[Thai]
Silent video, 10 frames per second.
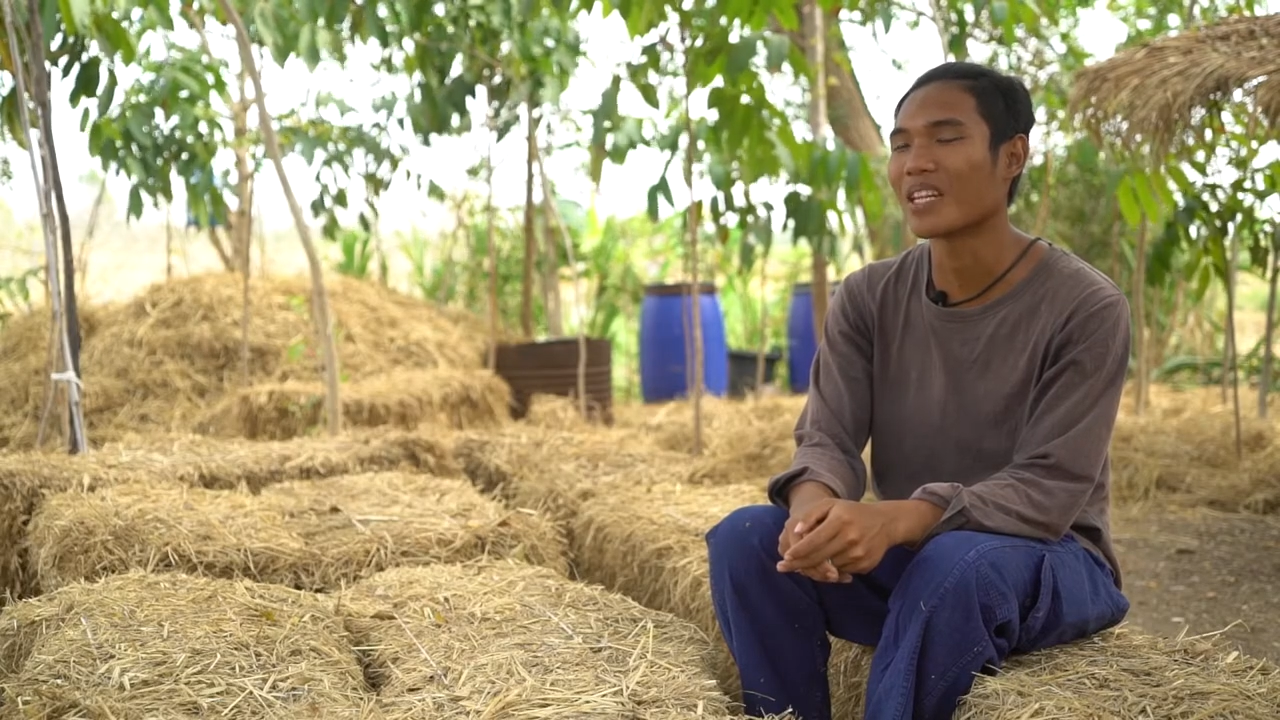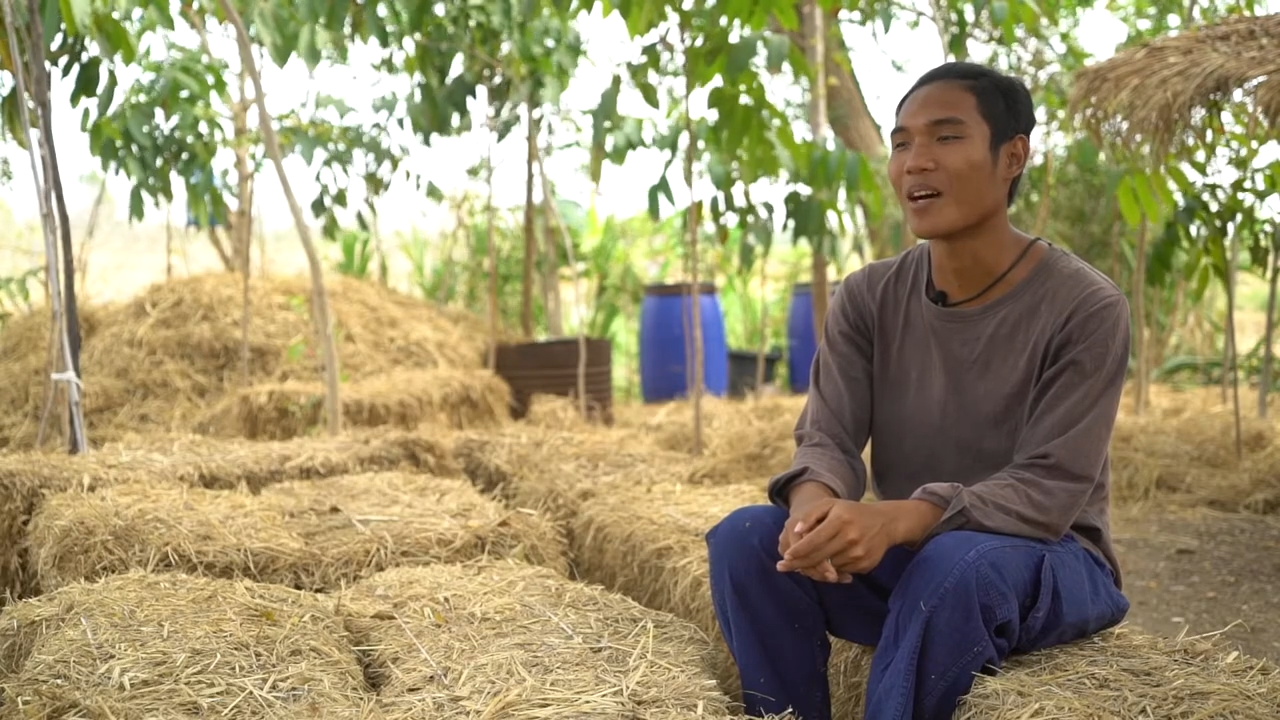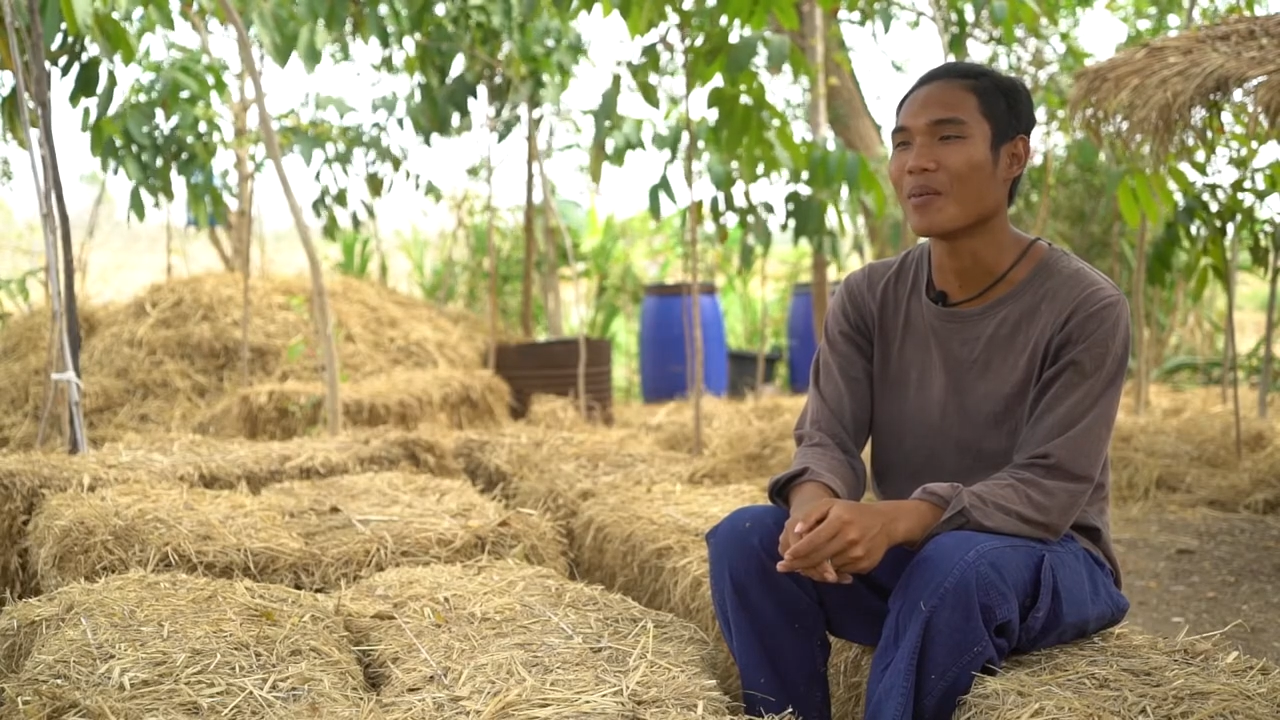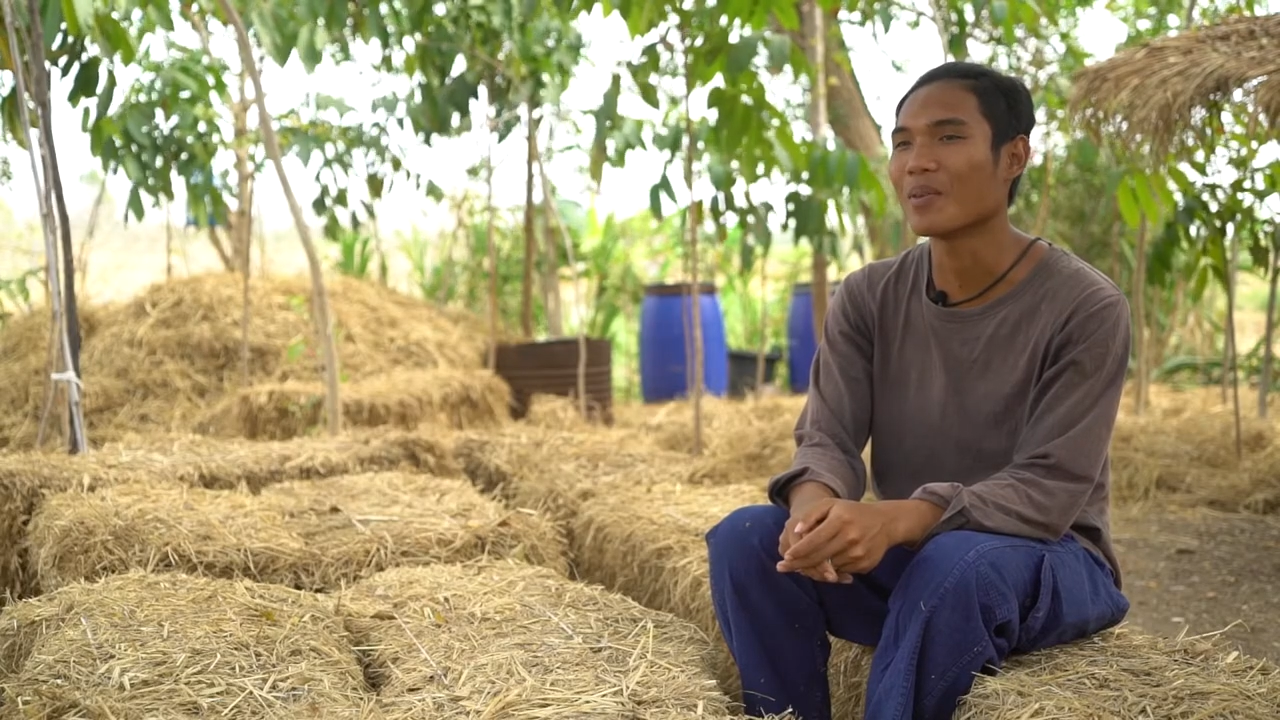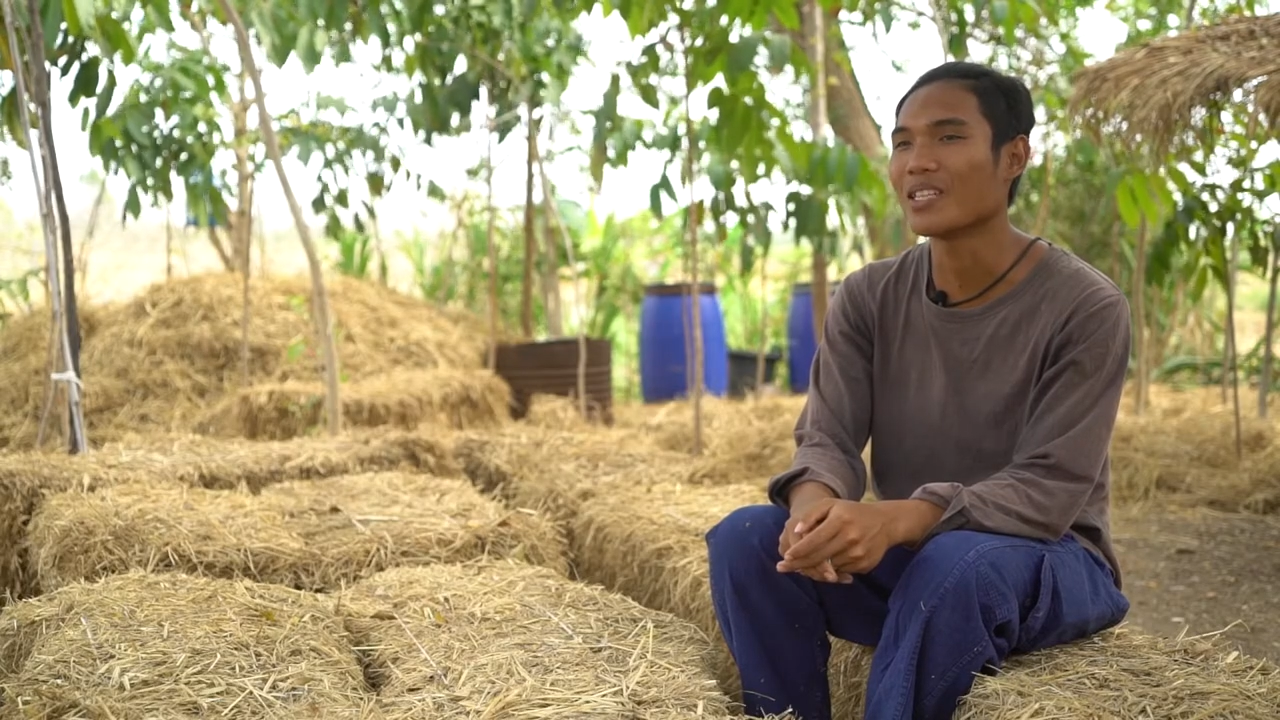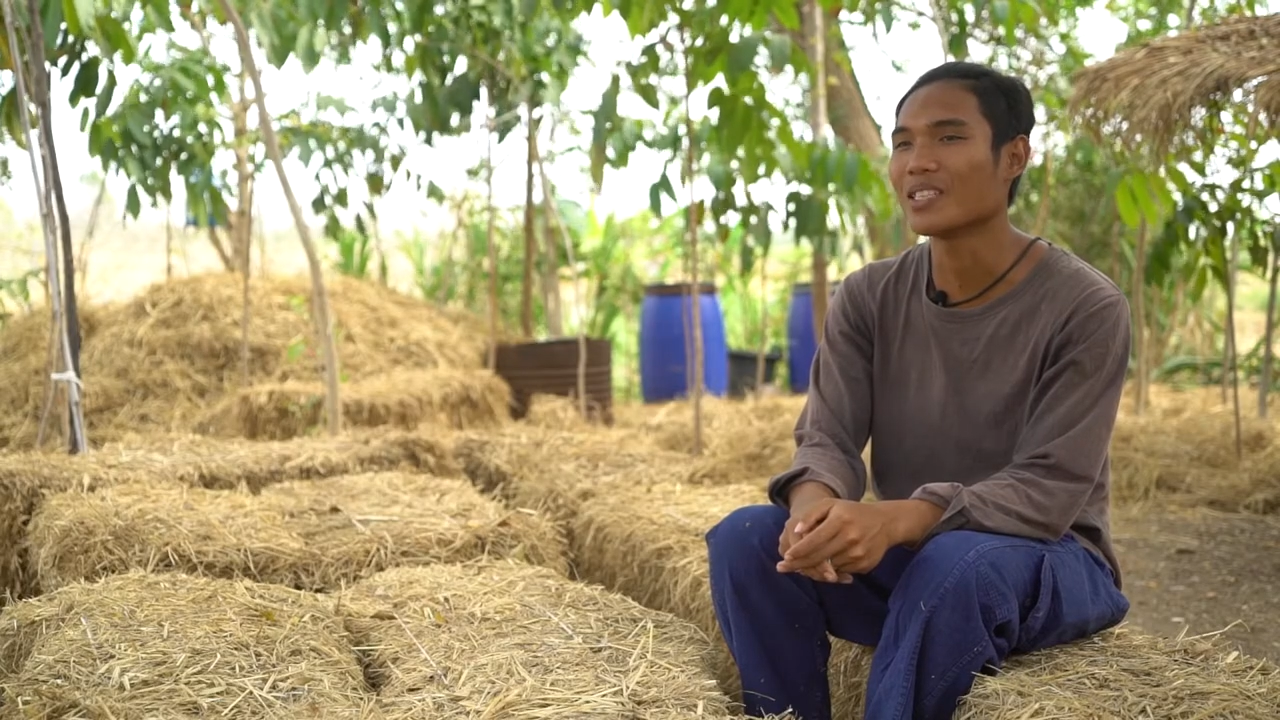ทำให้มันดี